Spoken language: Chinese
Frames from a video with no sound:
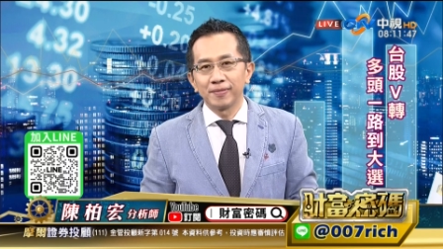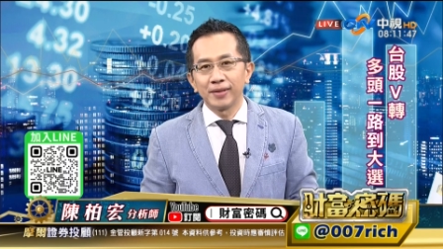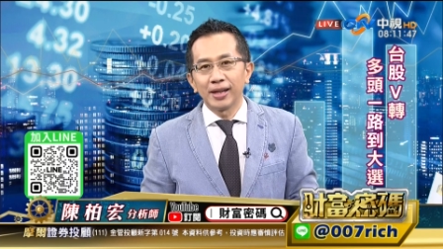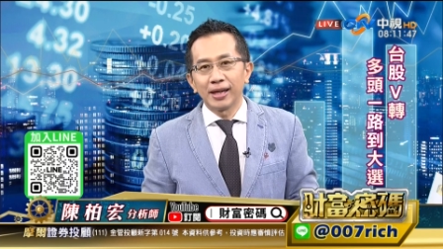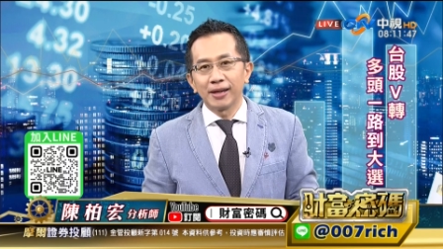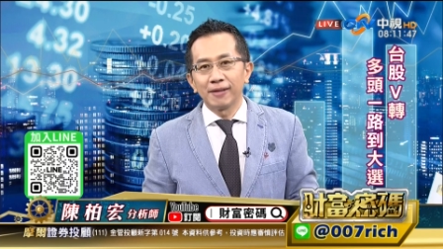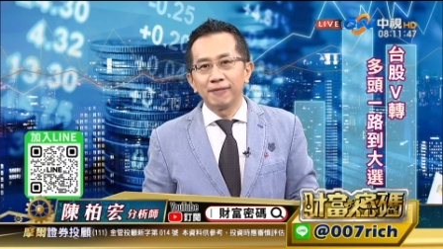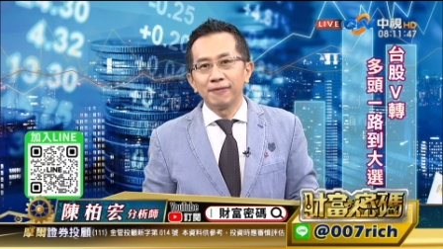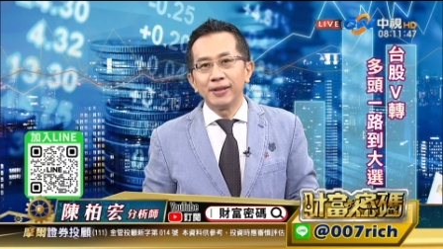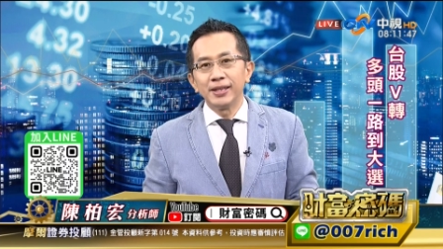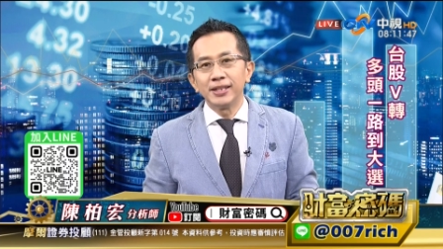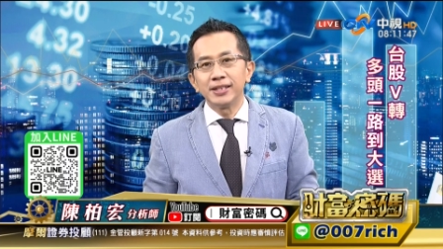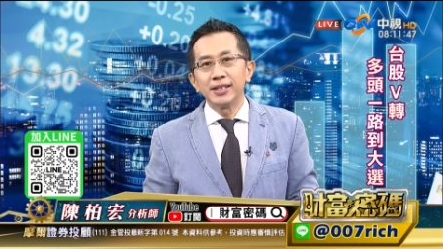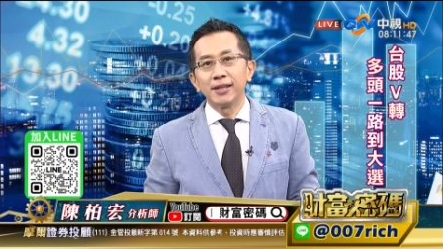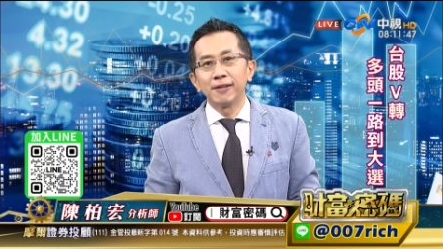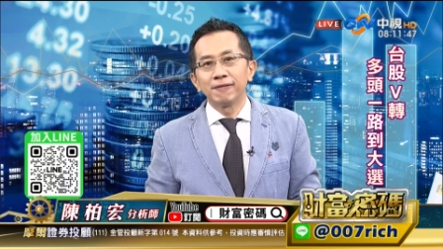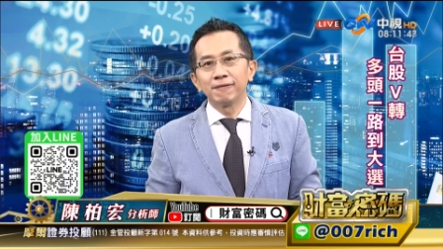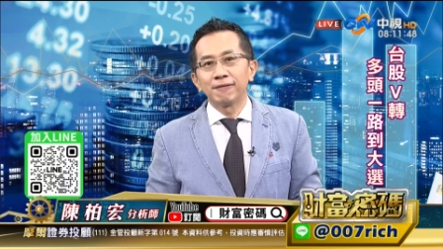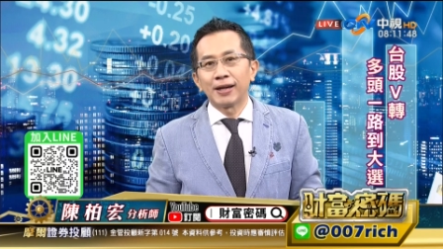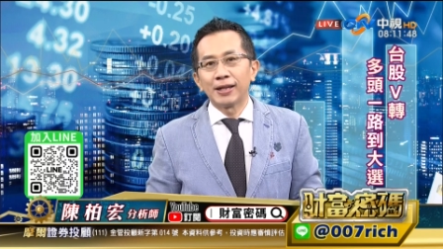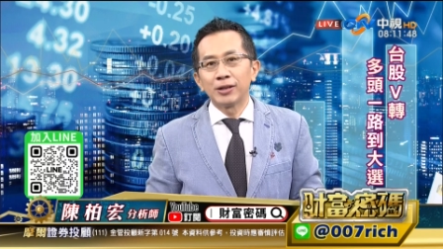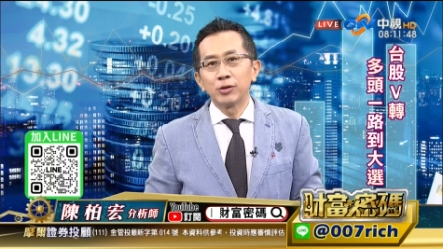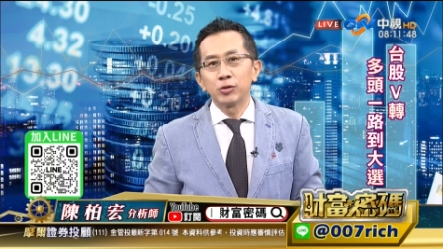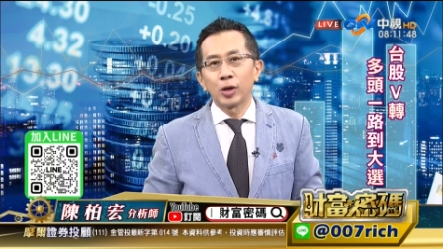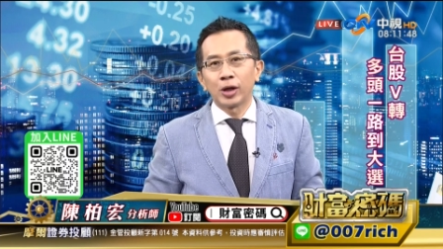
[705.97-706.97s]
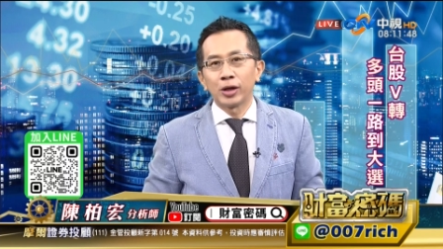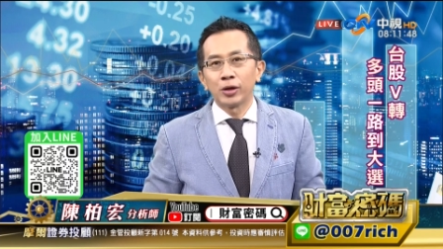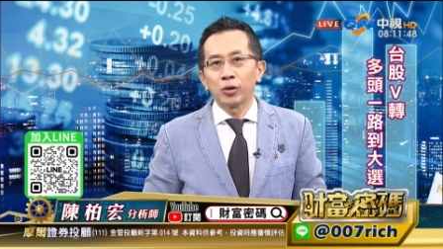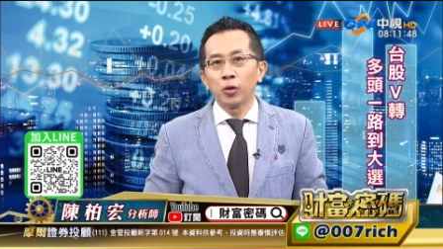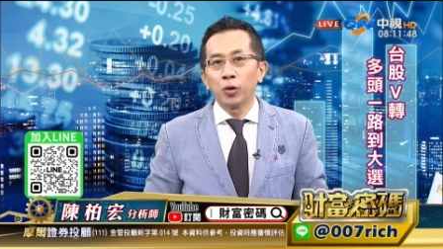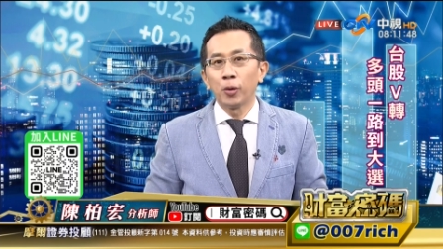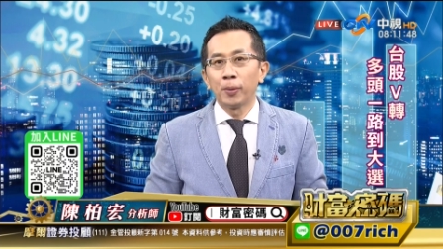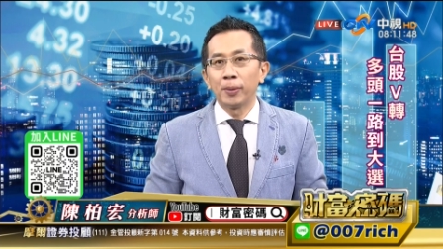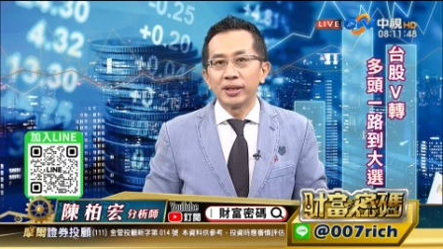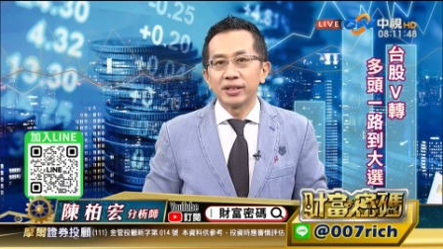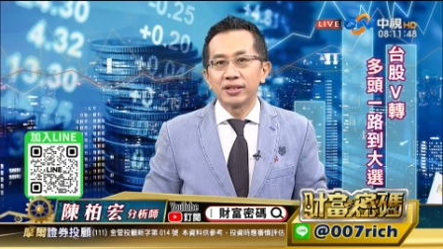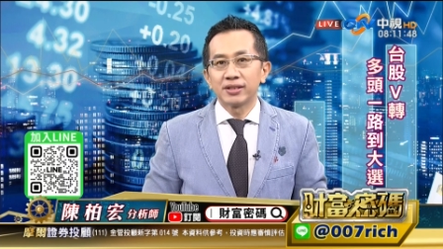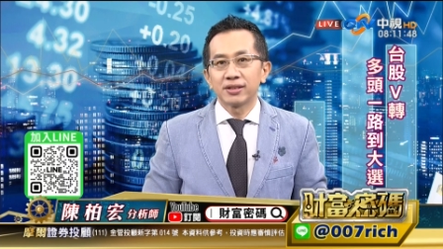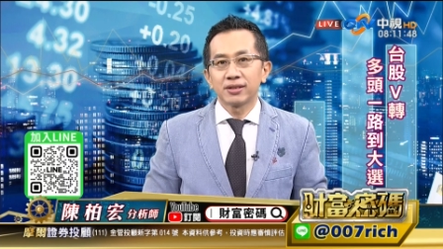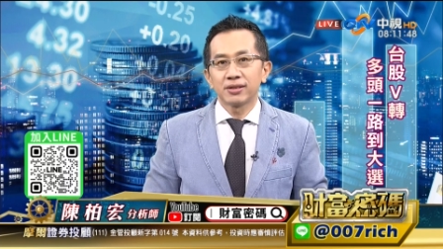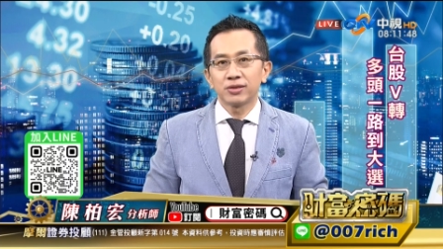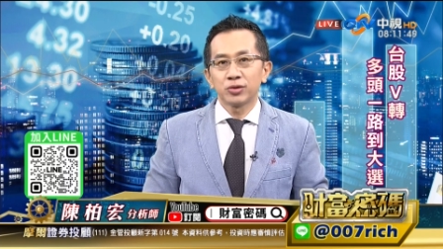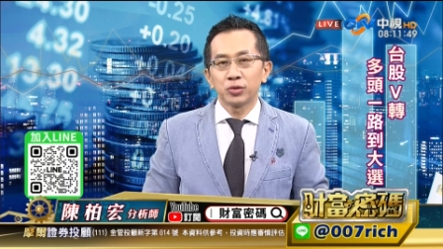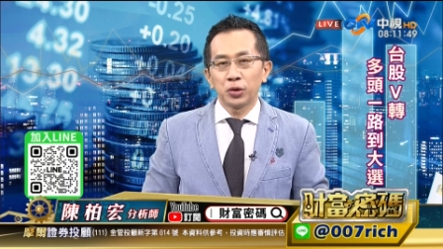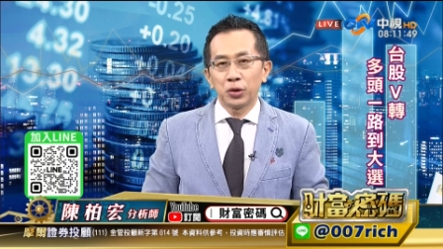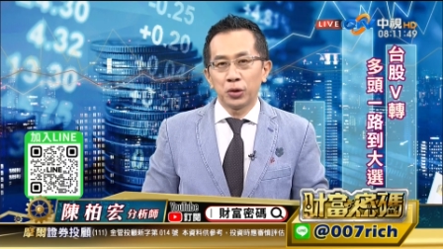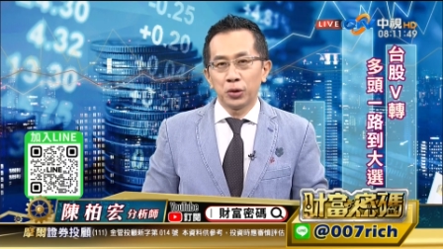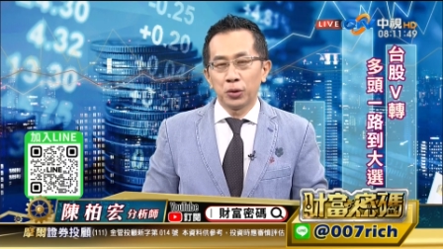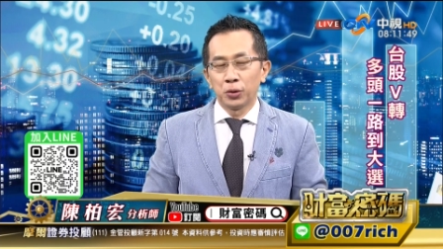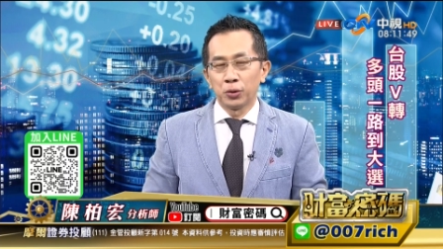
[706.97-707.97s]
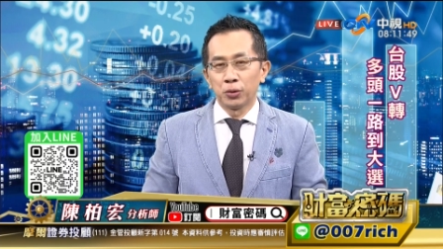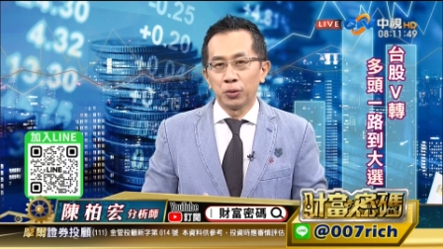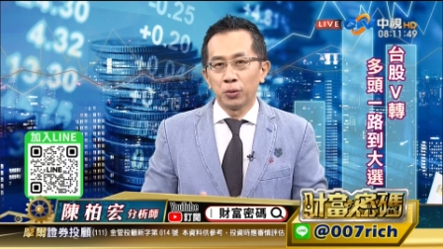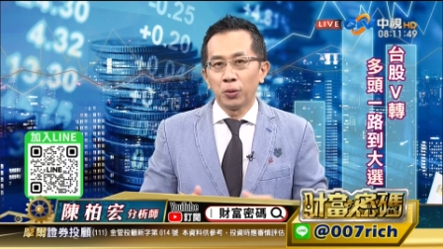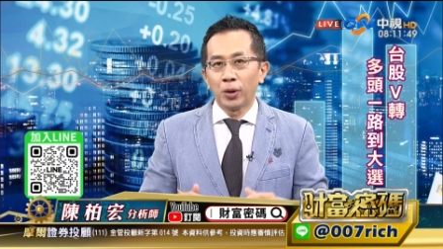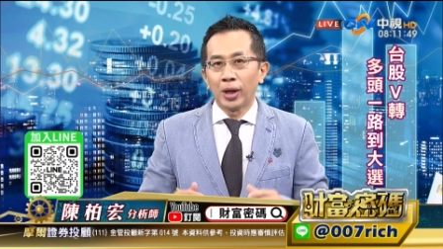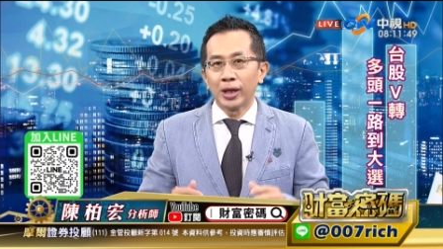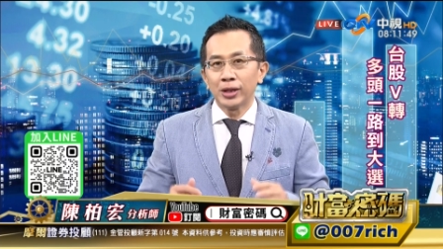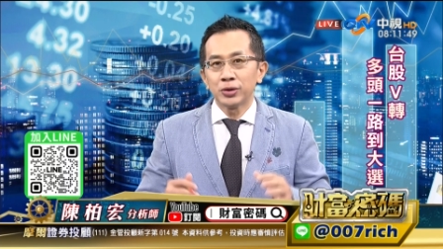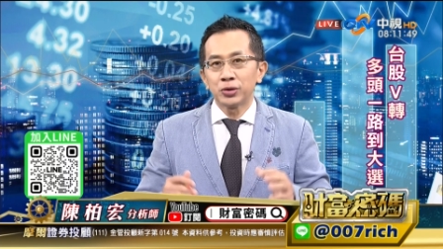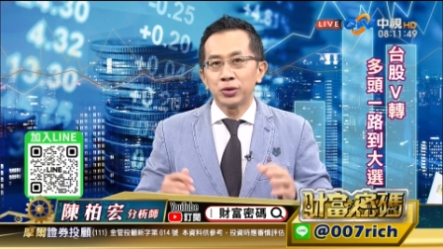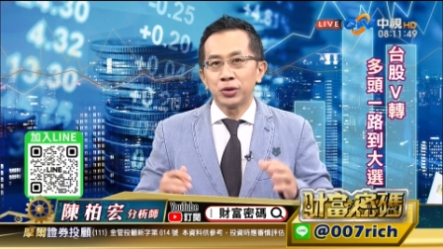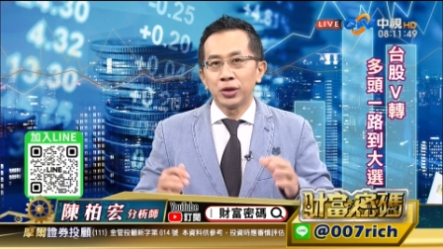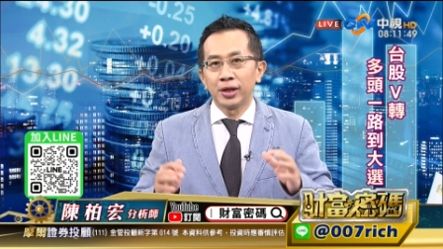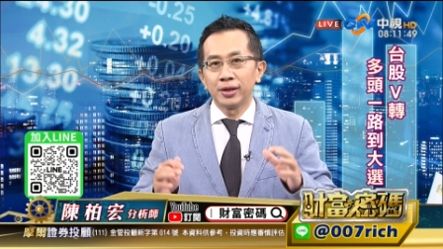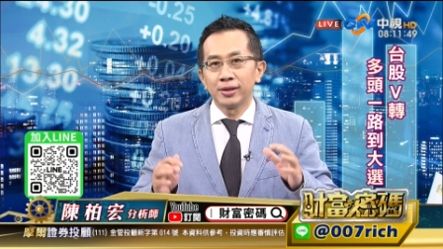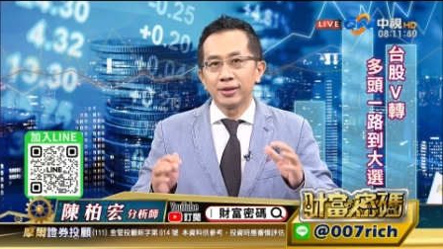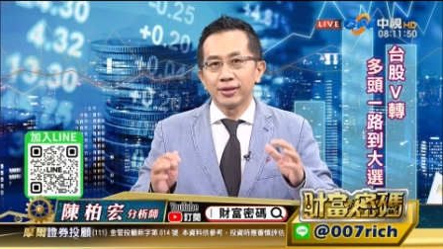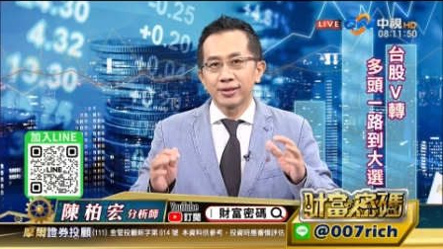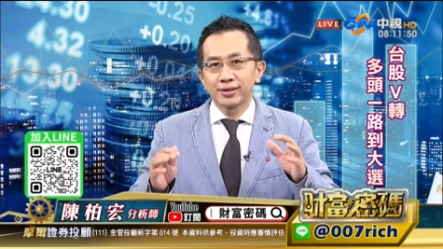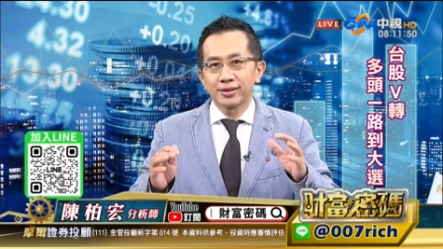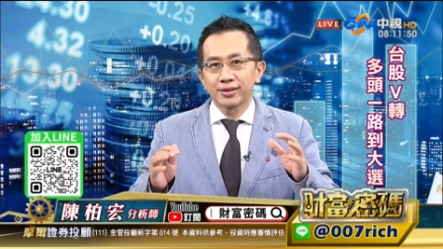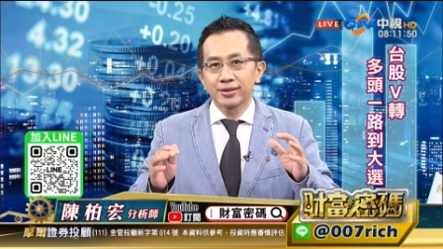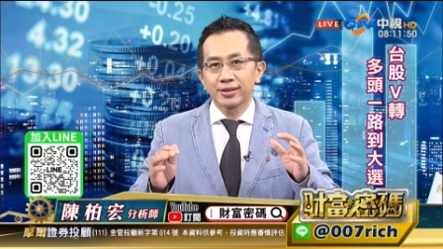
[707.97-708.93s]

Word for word: 那个 V 型反转会不会最后完全